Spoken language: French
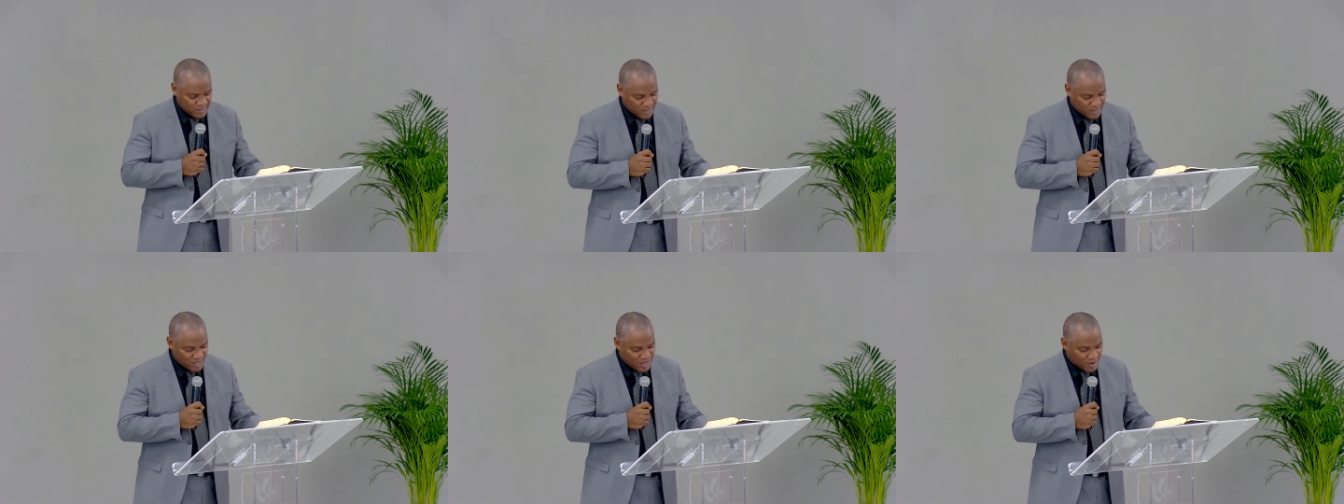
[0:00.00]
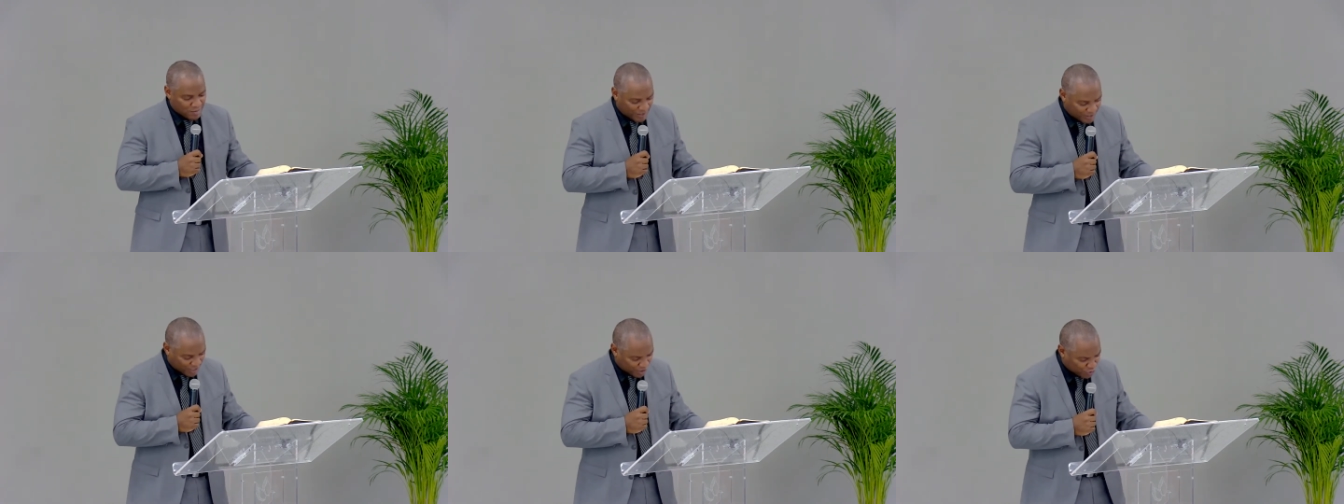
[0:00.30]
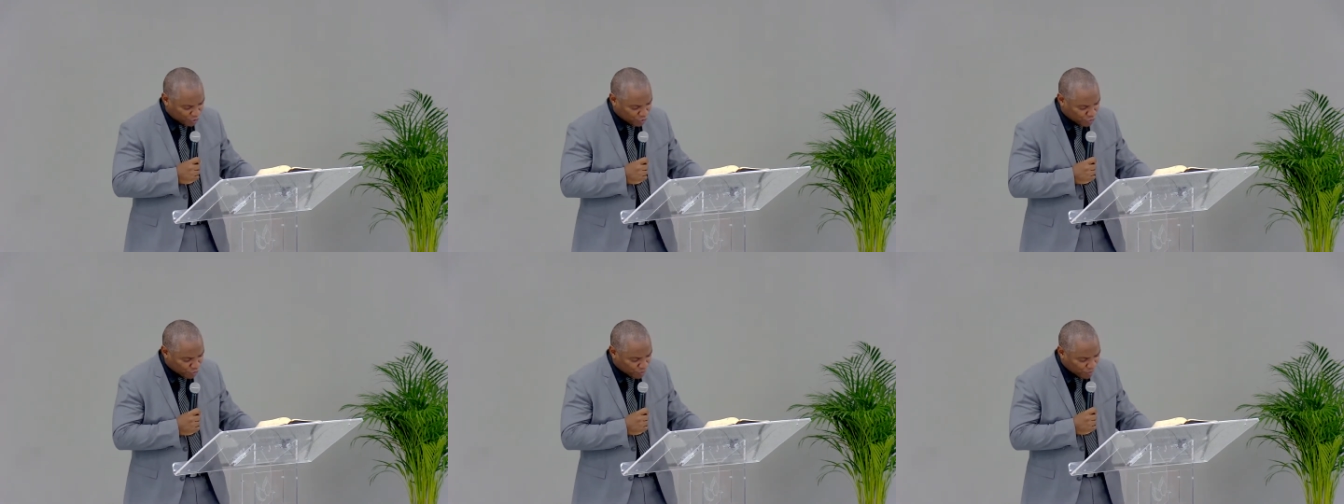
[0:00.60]
Mais c'est
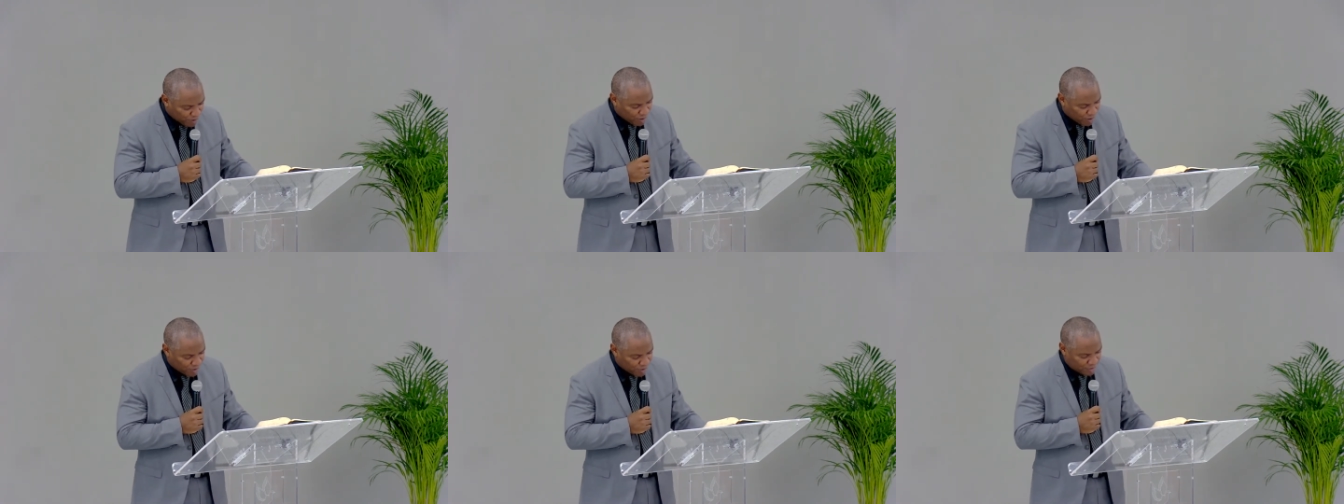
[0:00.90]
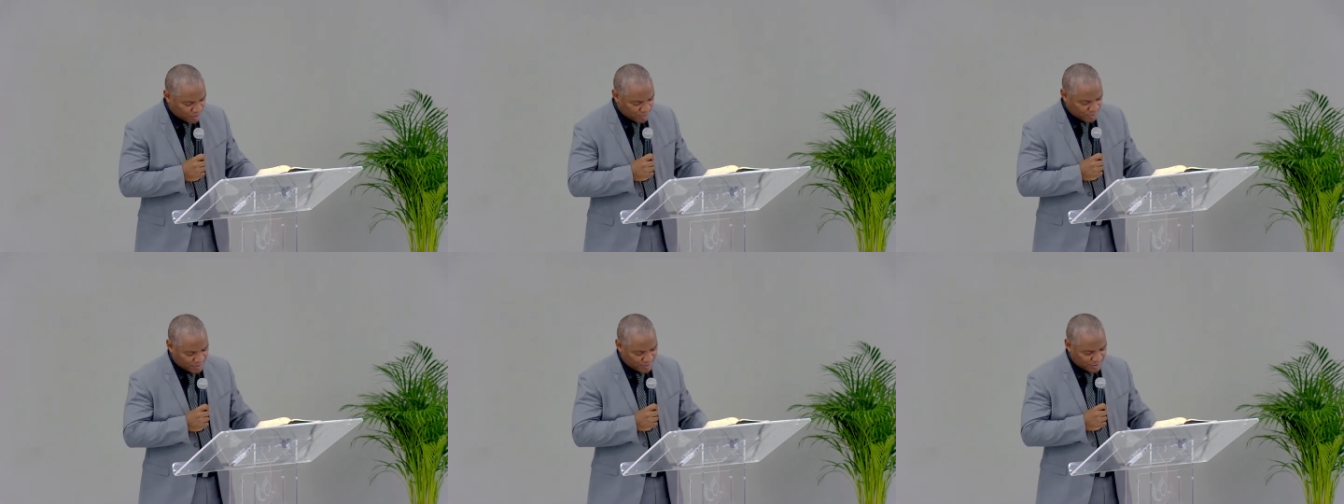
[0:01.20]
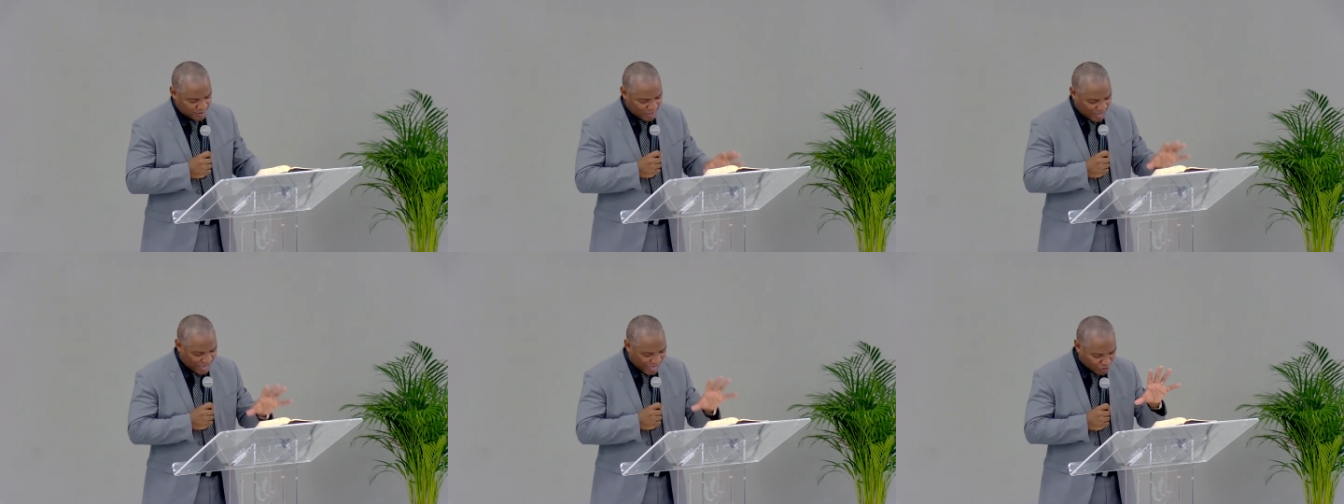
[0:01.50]
justement
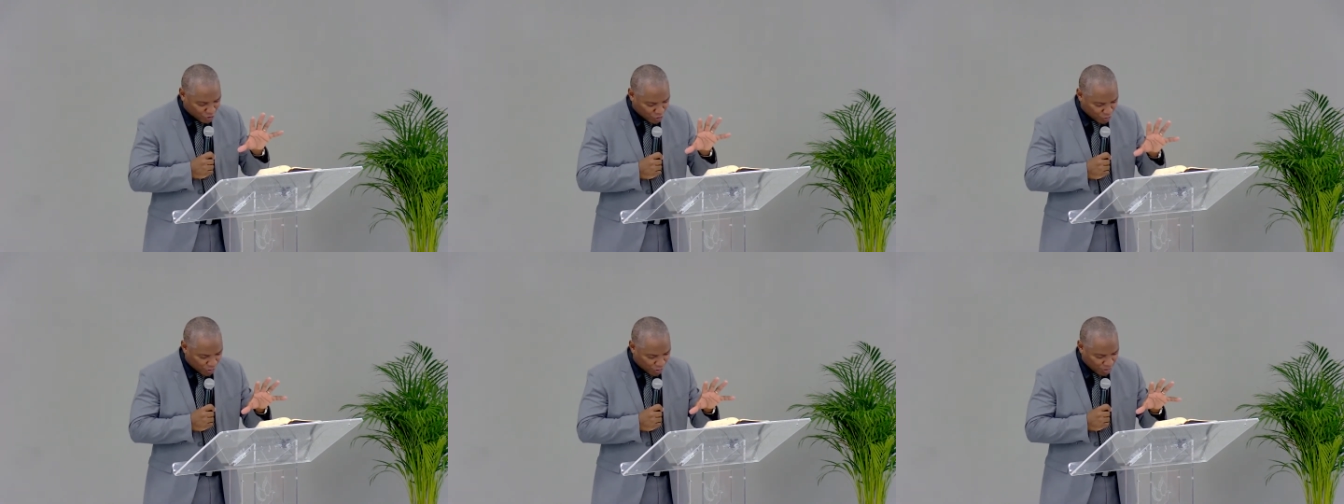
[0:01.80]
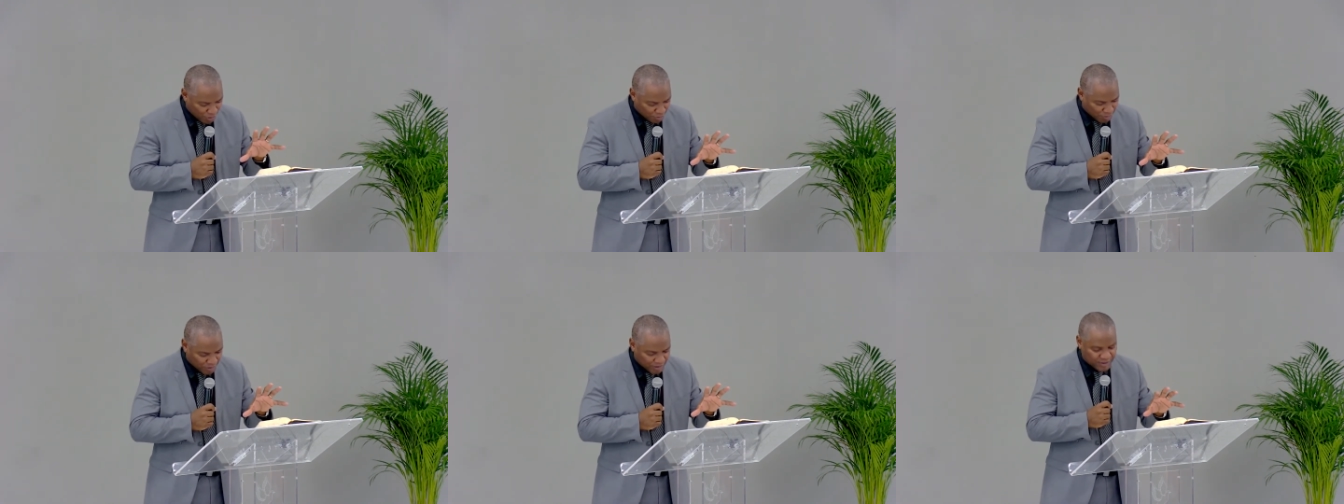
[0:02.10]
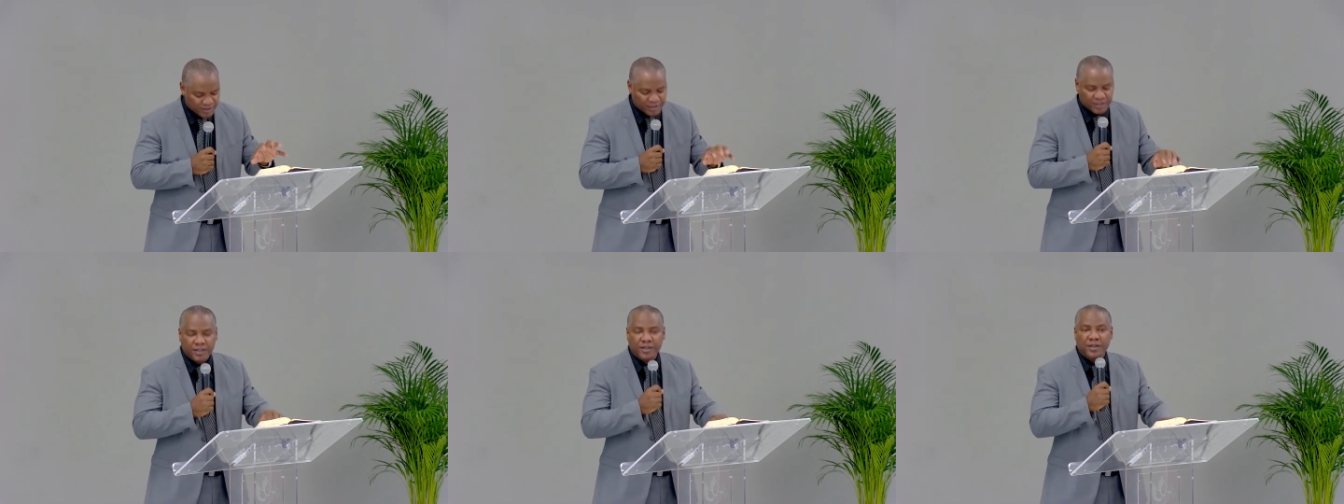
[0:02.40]
à ce moment
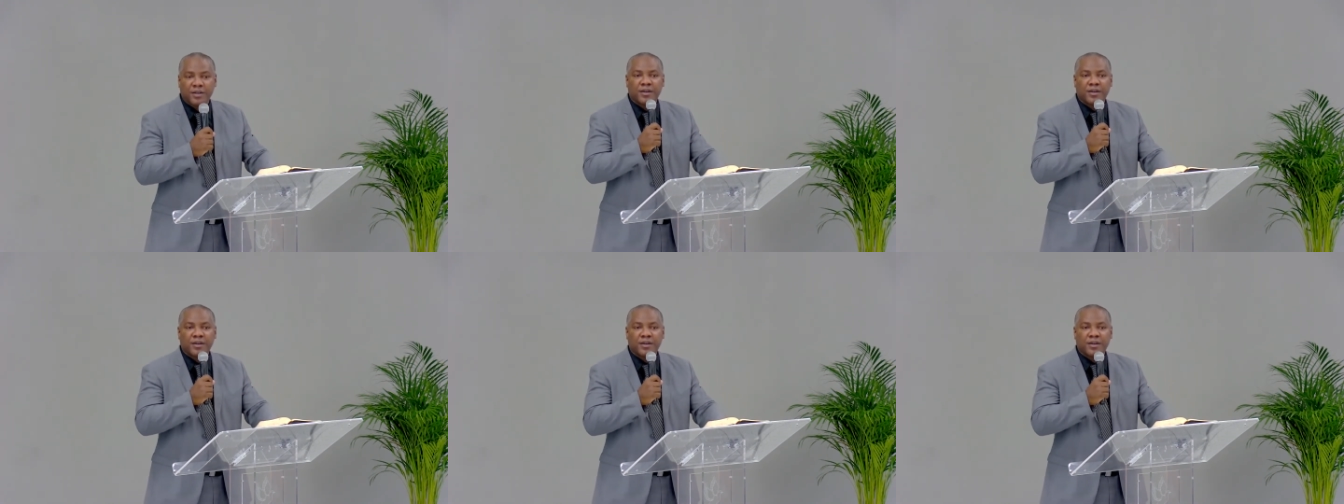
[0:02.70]
précis